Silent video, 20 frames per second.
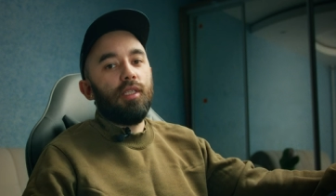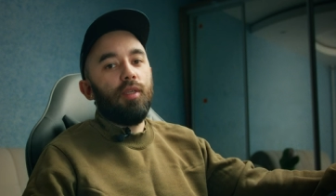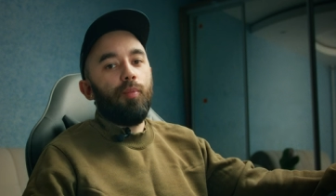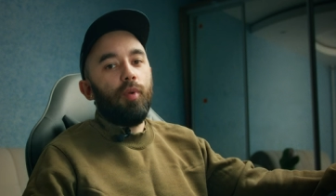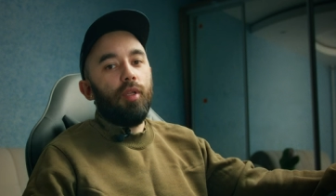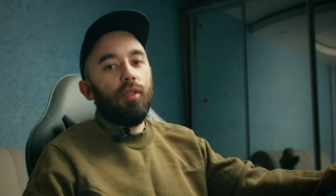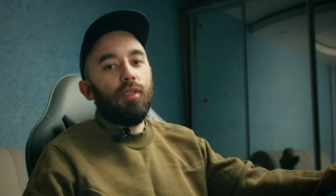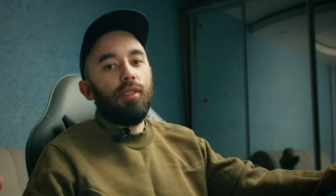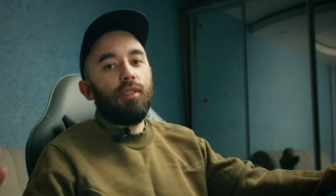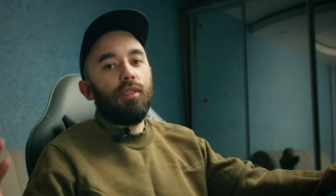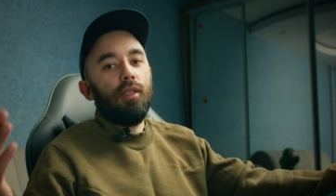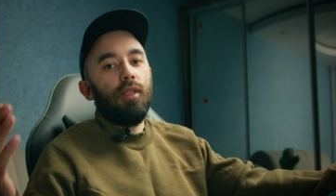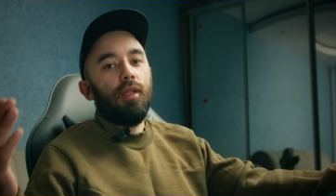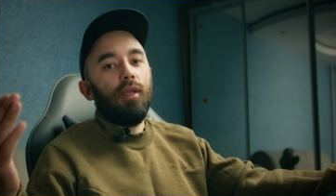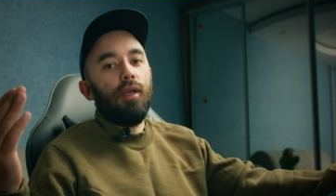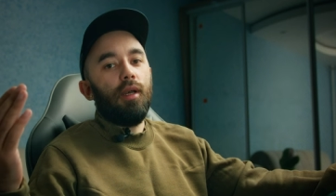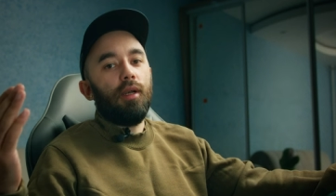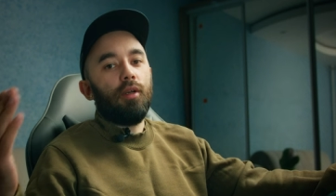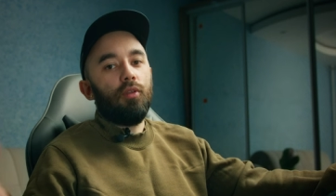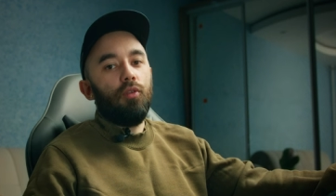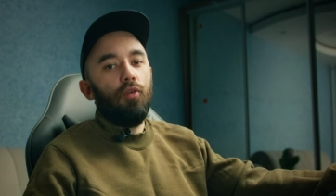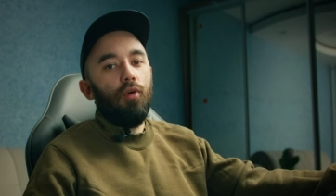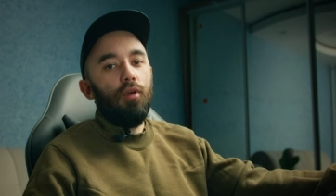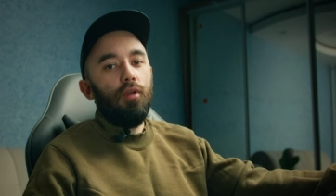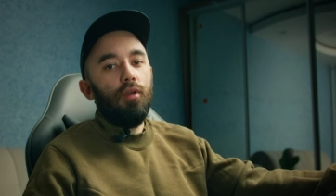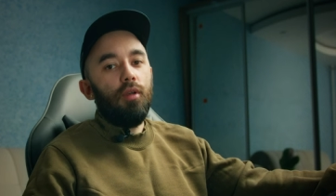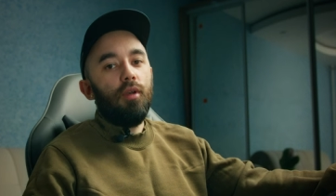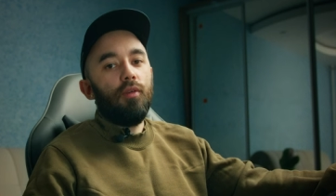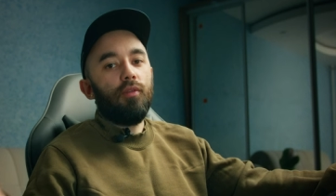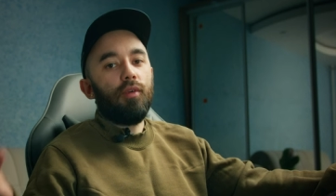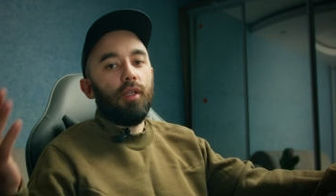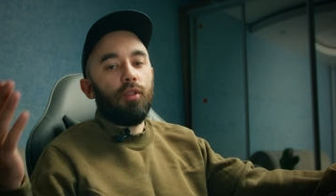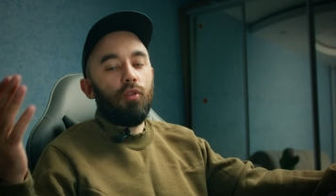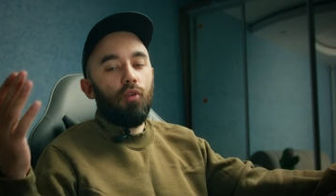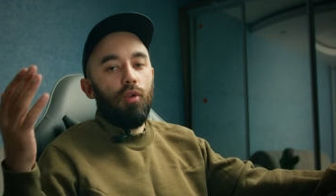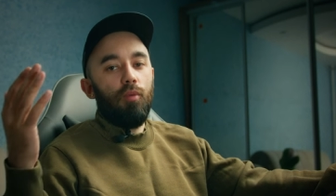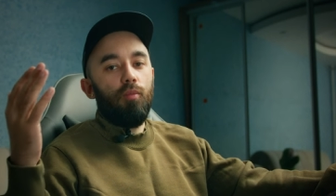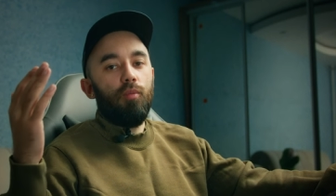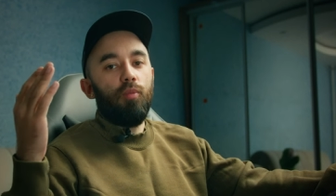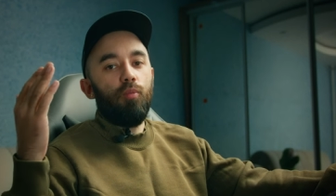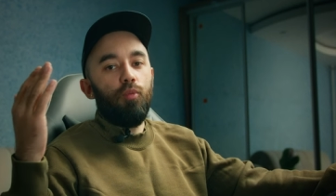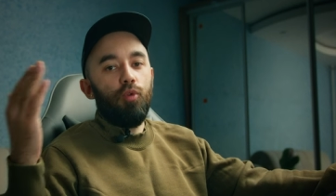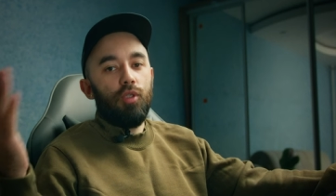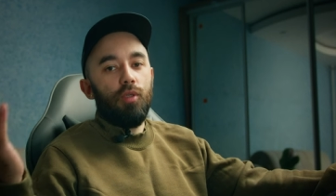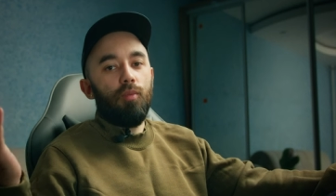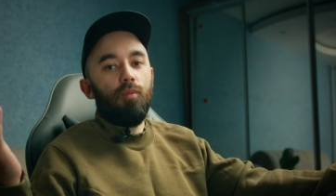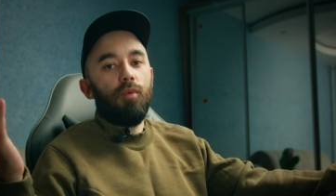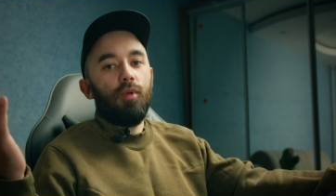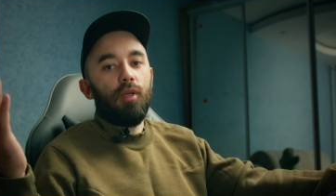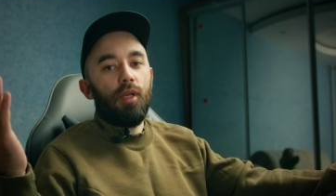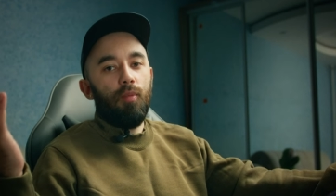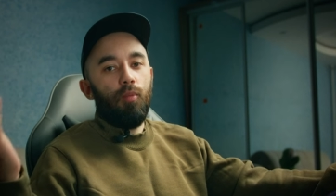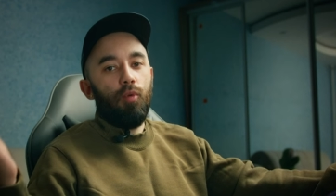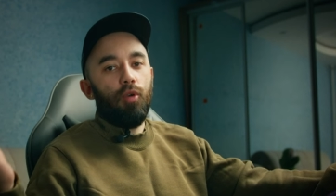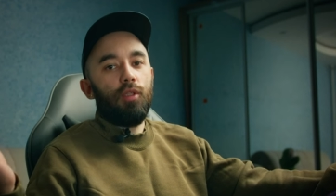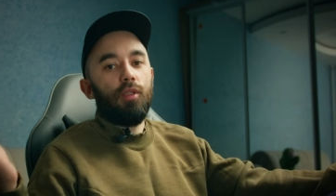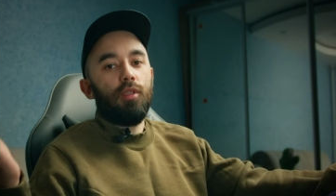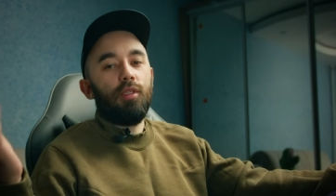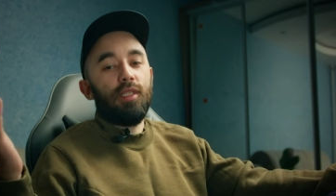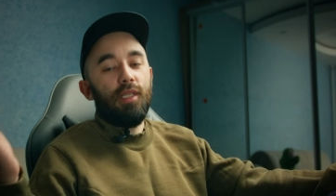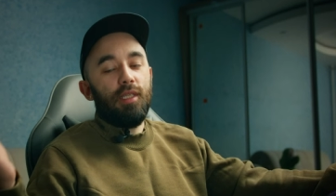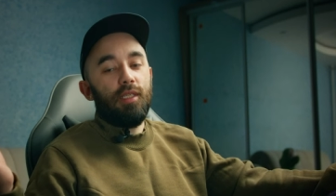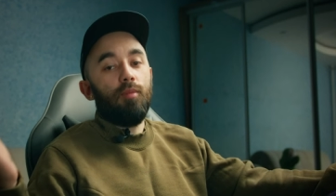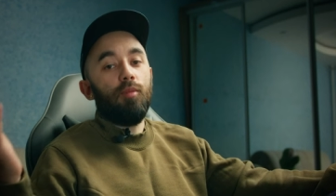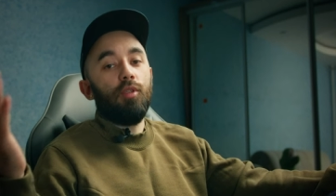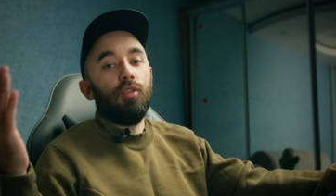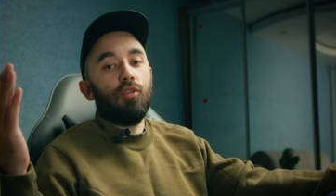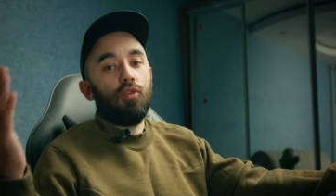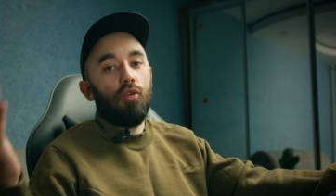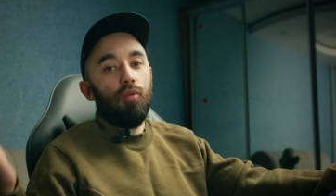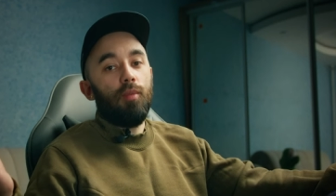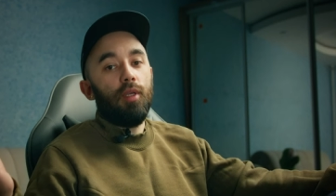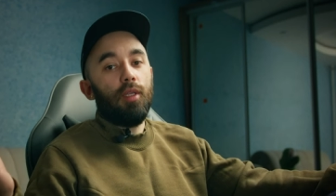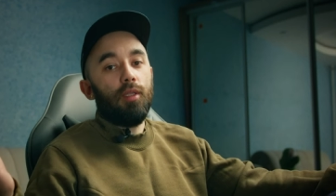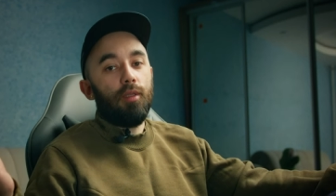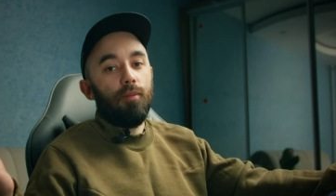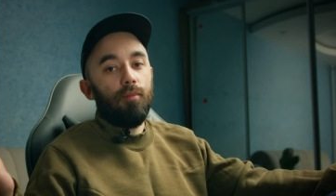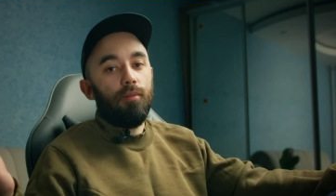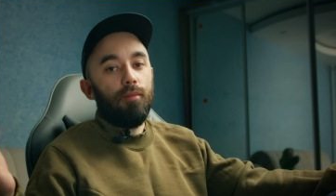дополнительное окно, в котором мы будем работать с этим инструментом.